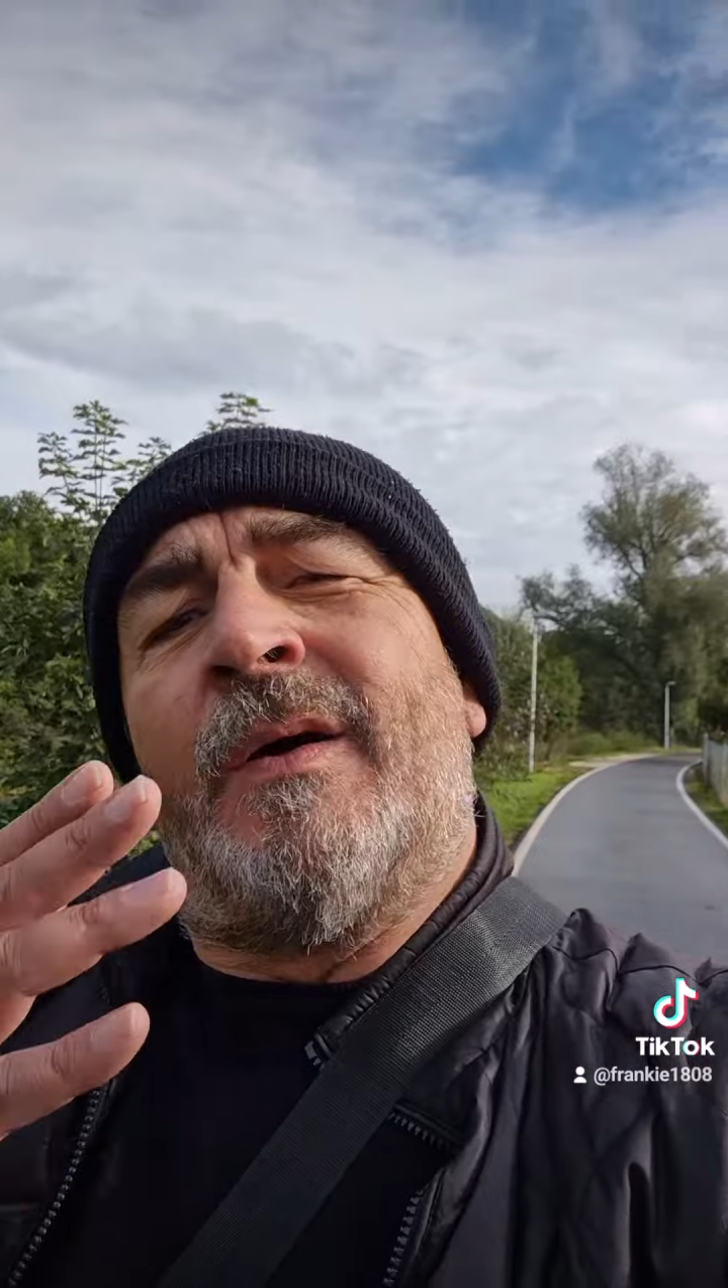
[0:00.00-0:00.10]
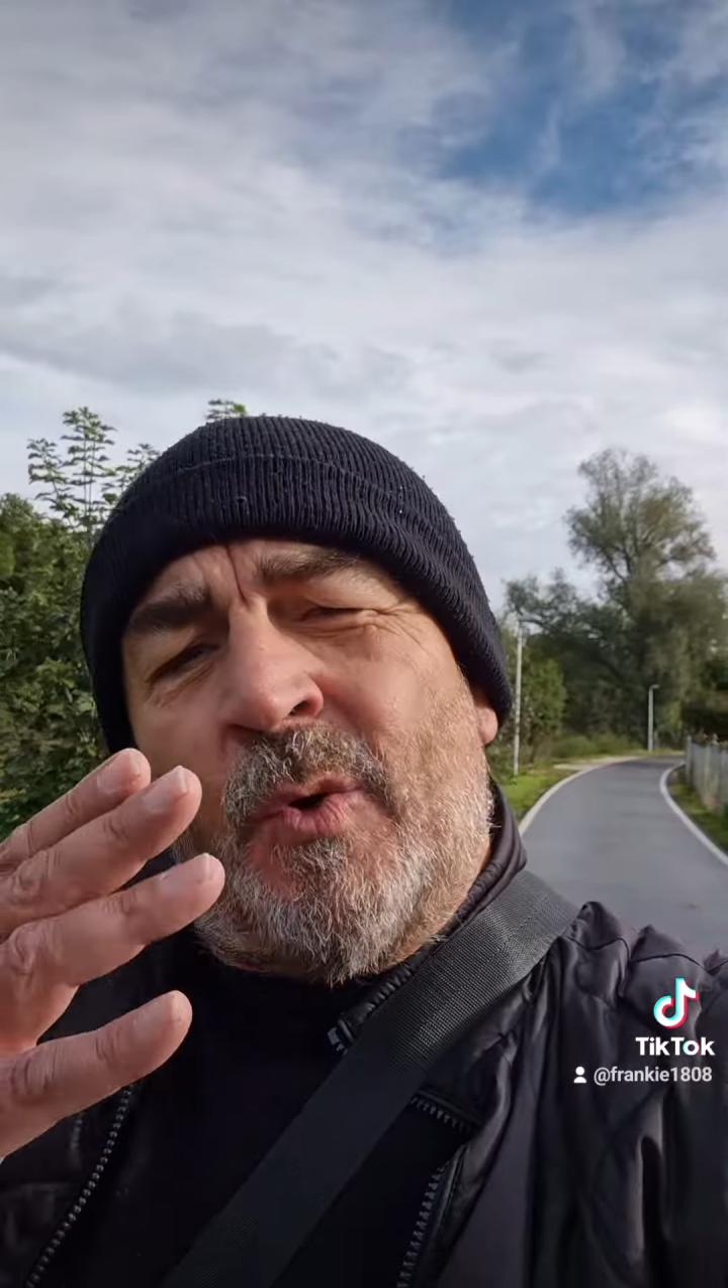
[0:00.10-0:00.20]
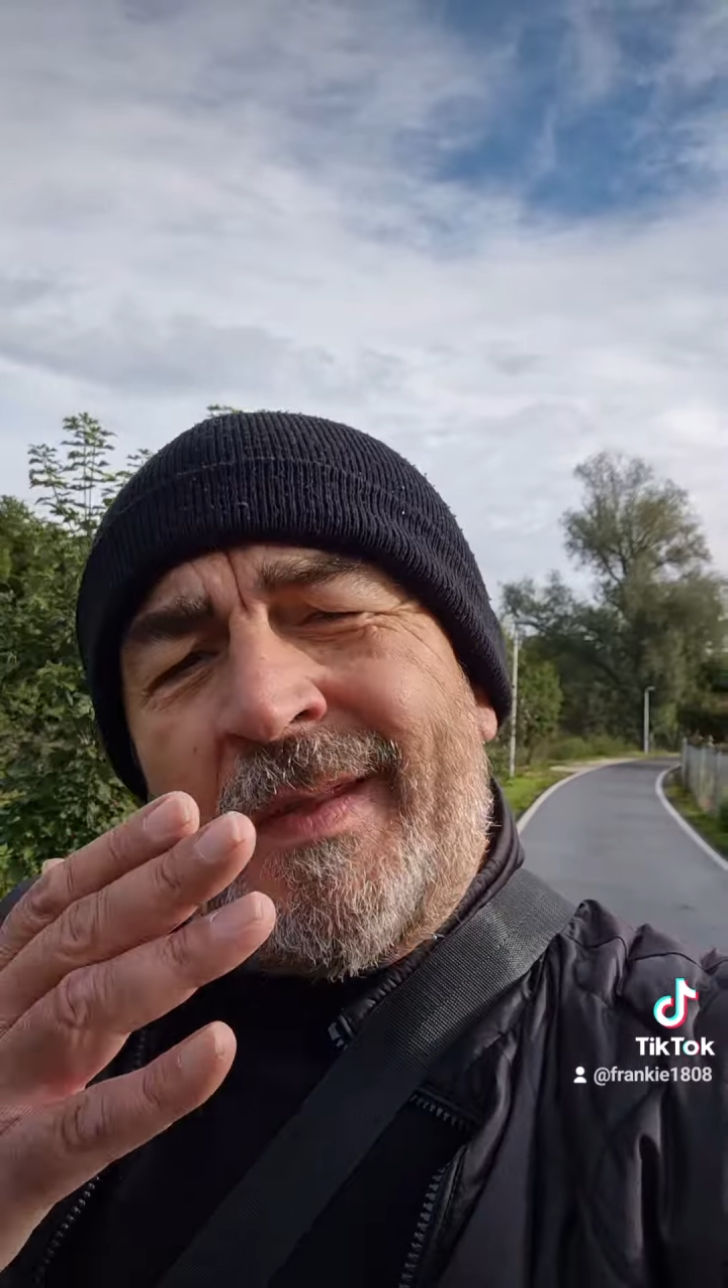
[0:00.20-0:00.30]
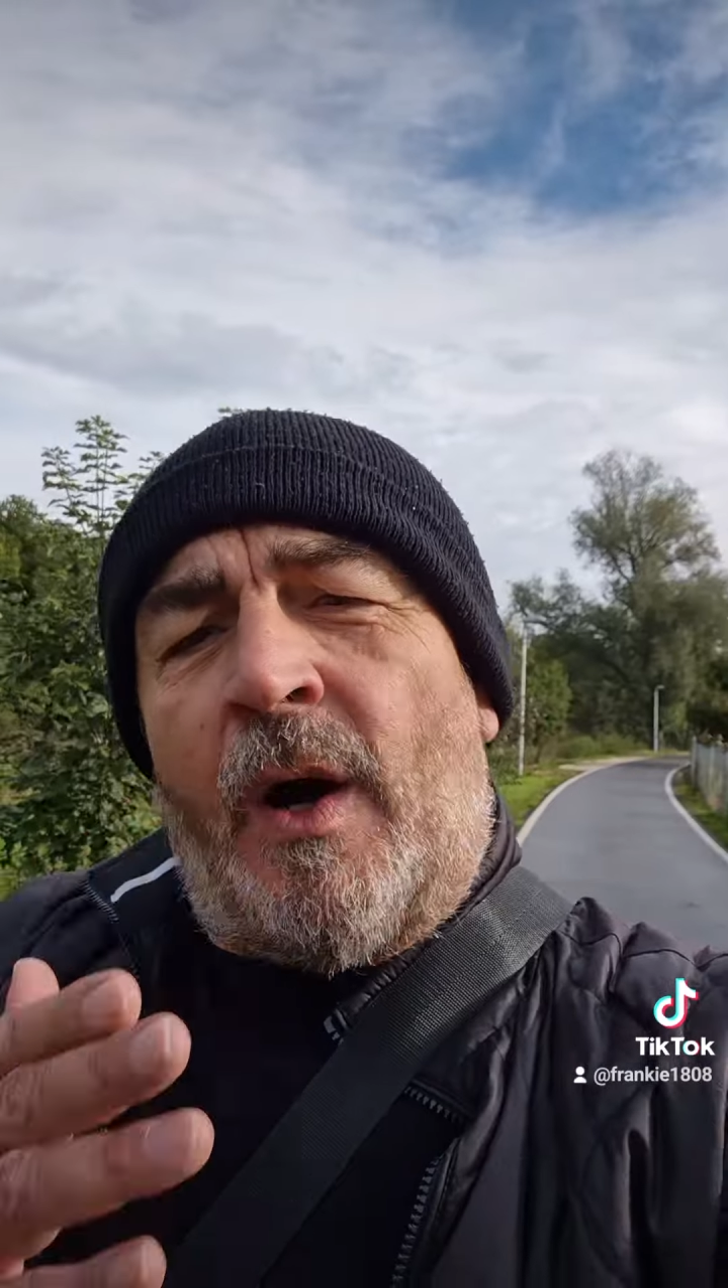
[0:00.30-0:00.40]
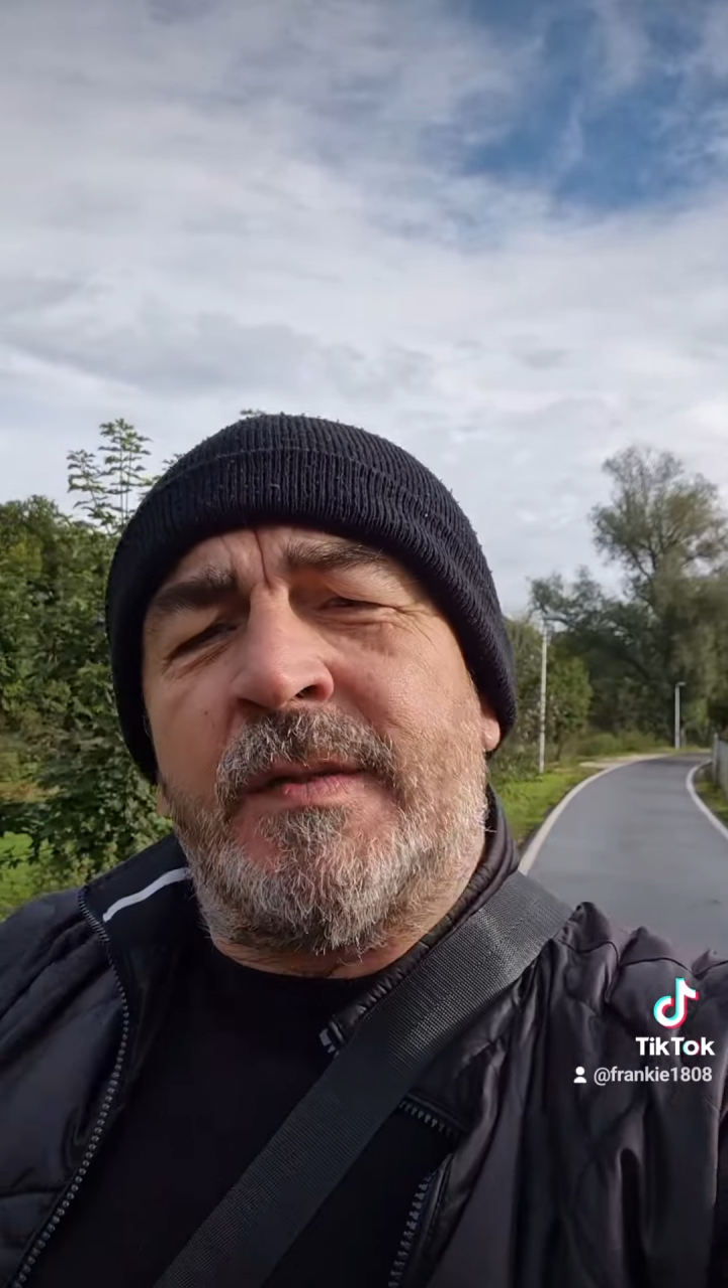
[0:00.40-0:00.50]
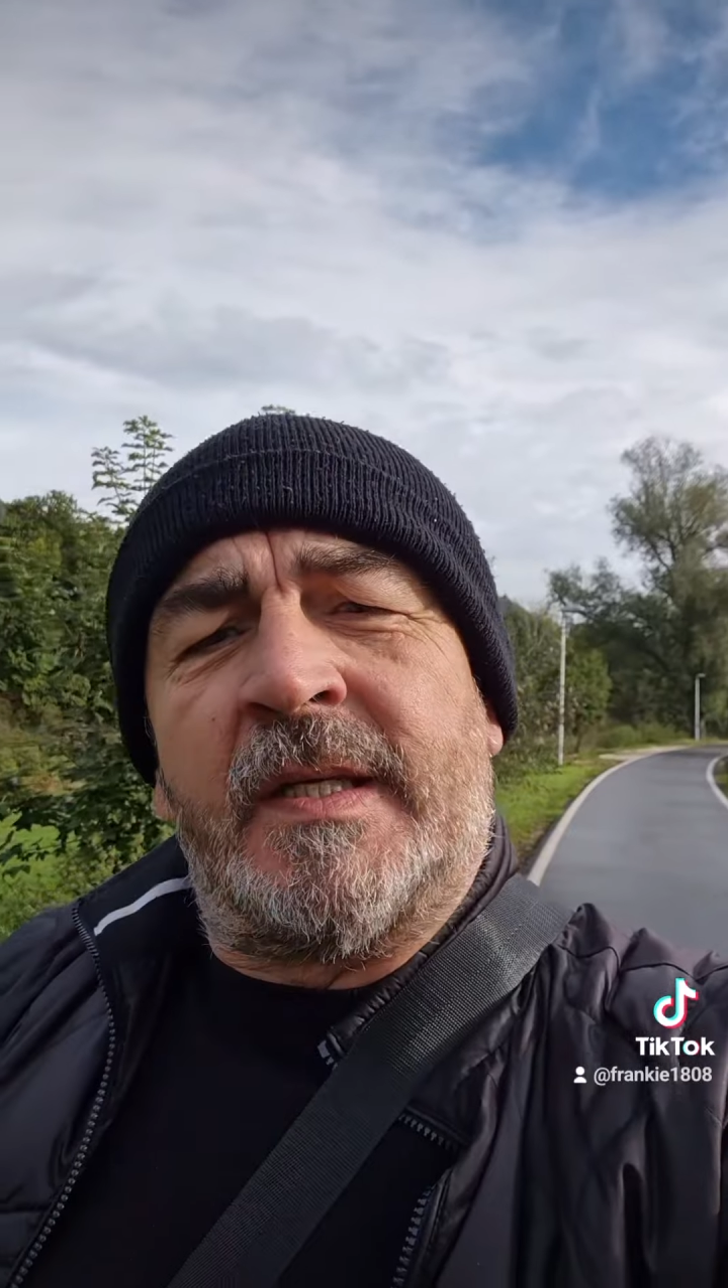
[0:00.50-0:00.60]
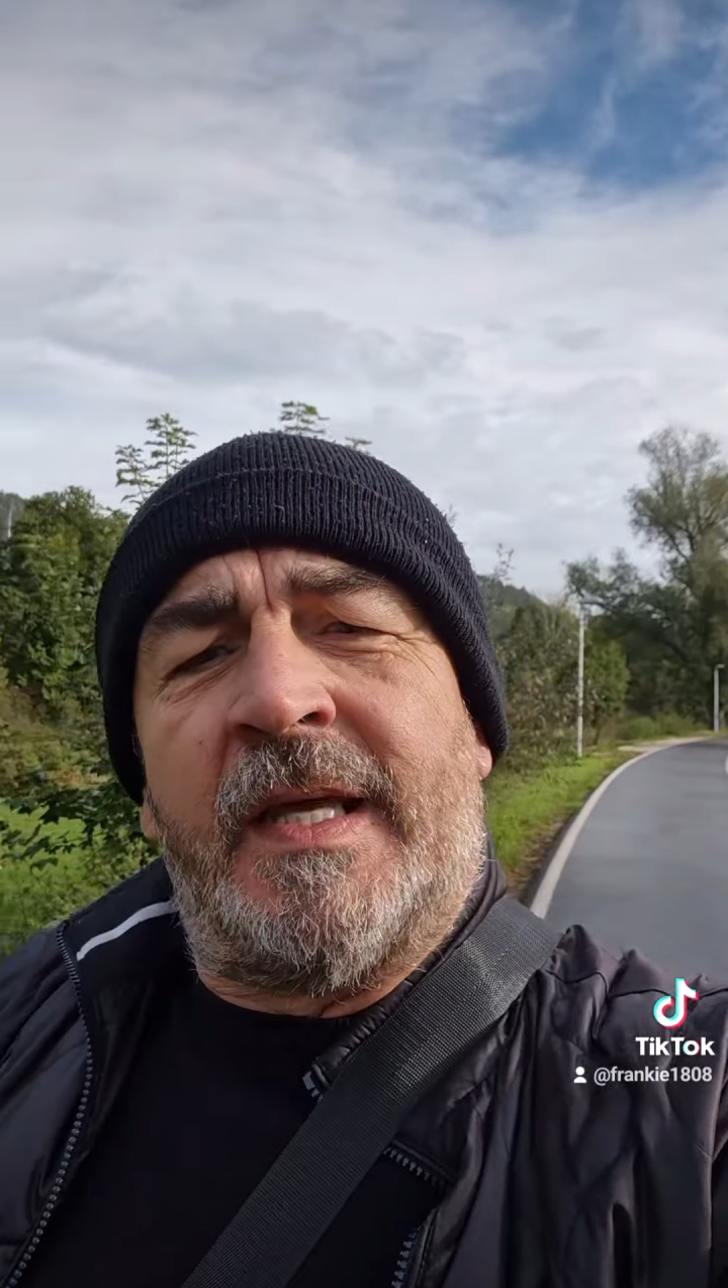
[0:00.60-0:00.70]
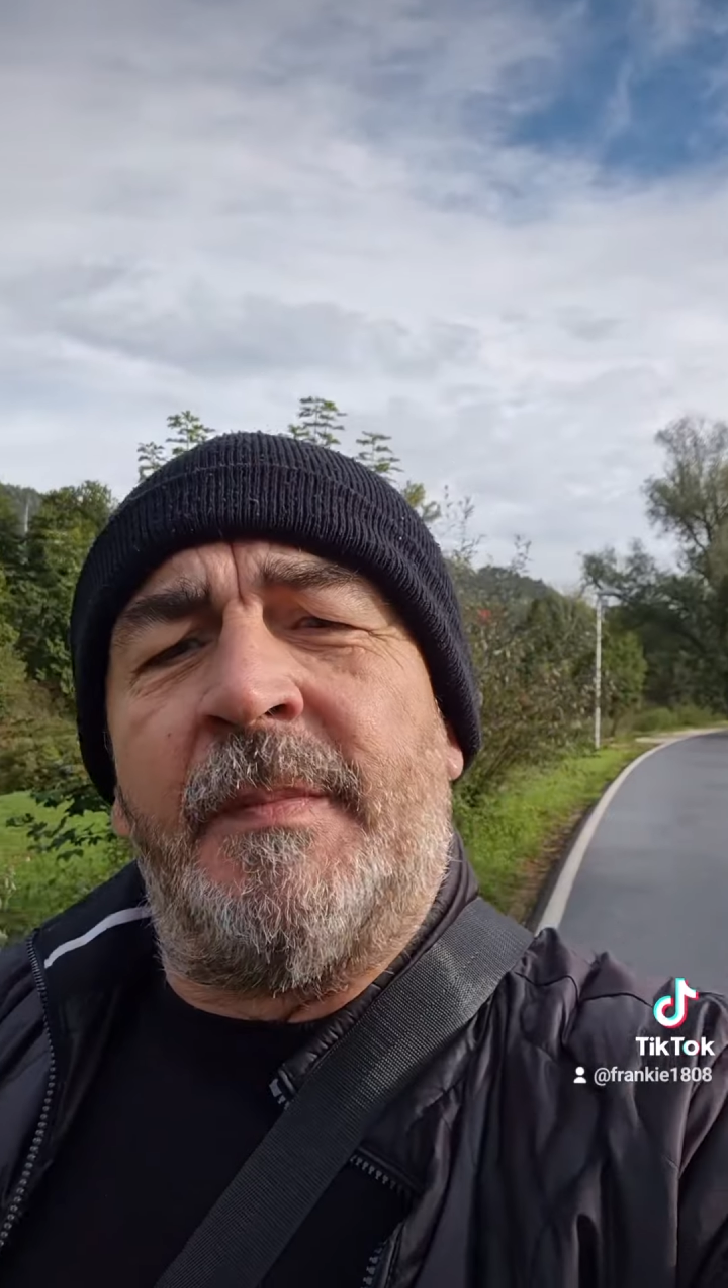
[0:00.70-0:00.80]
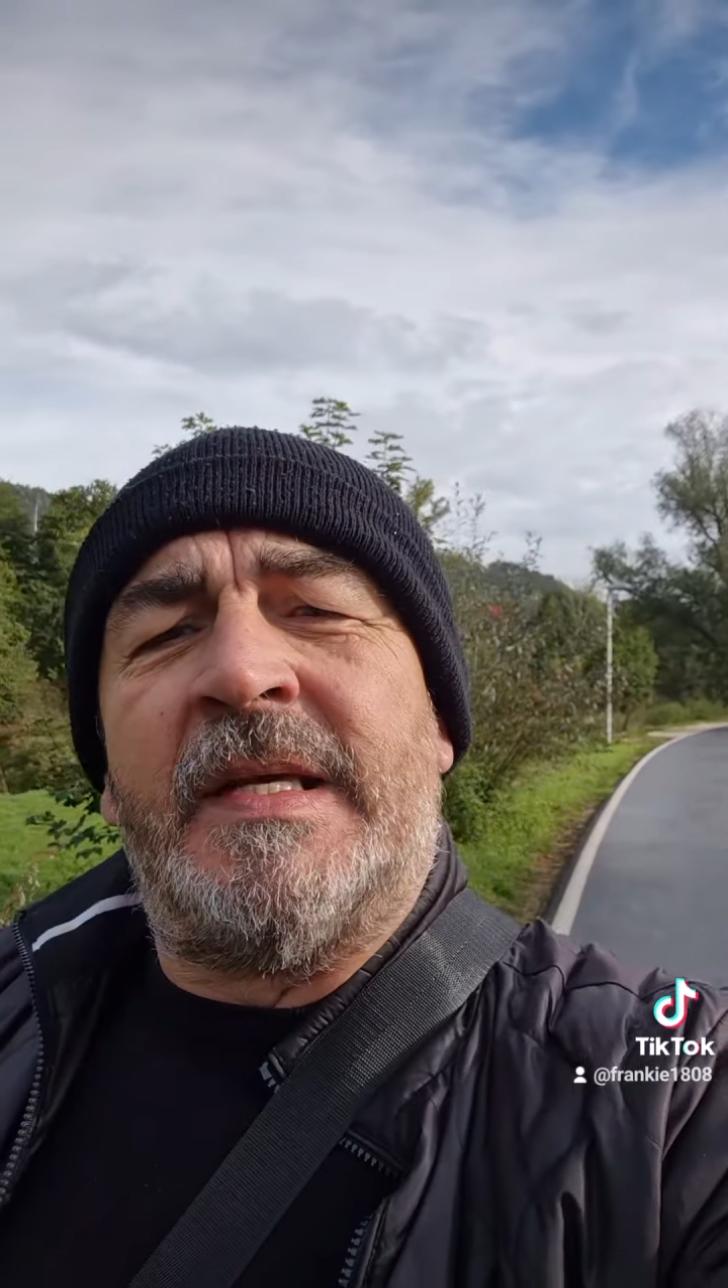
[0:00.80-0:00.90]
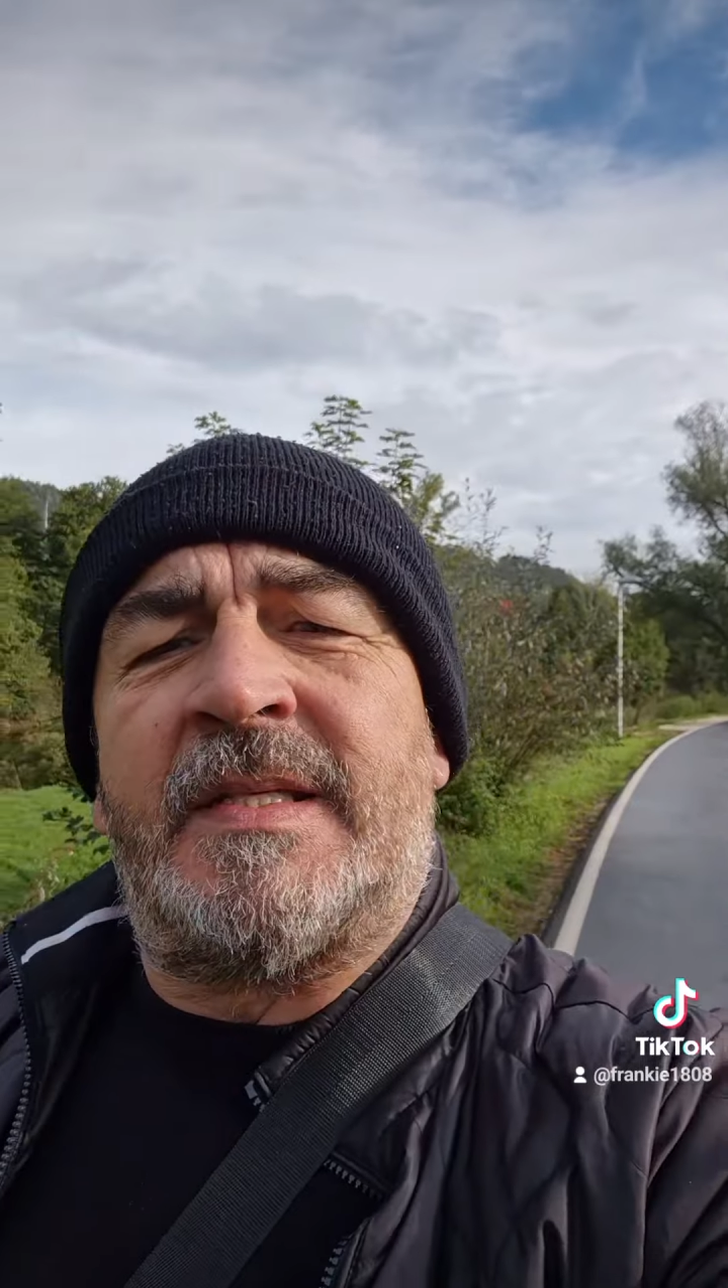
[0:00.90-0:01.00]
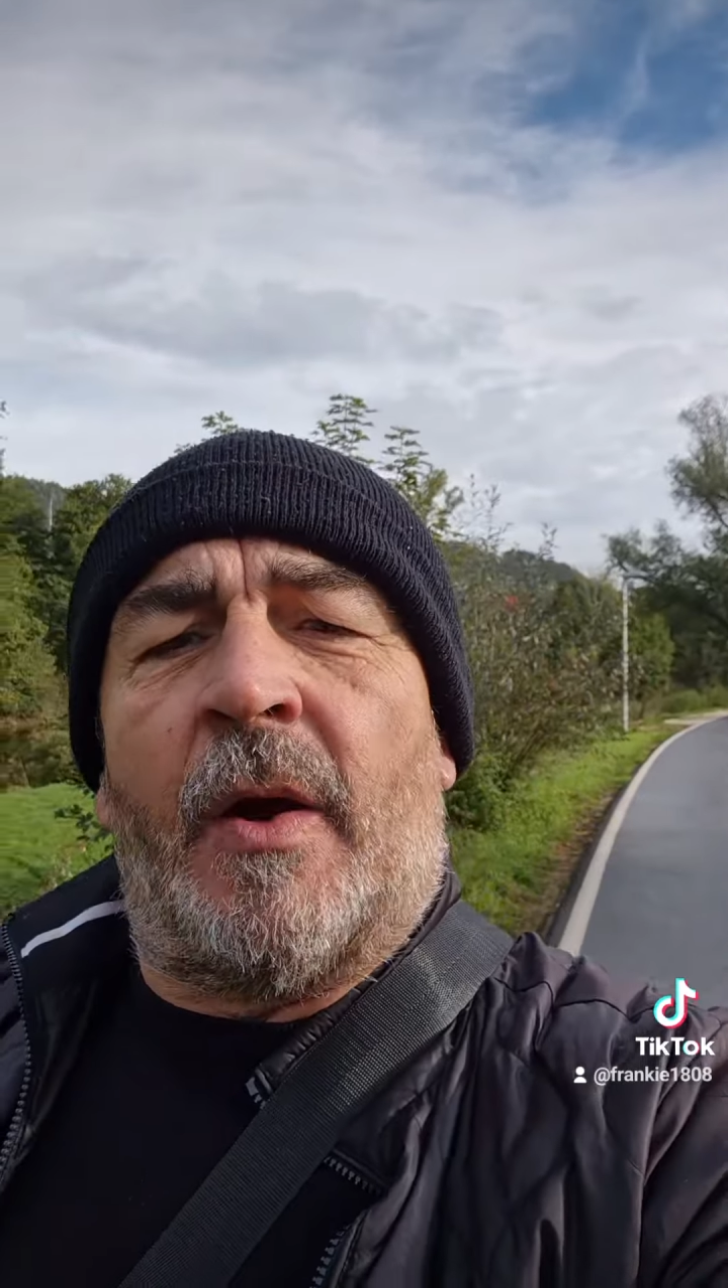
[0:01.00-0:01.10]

Und außerdem ist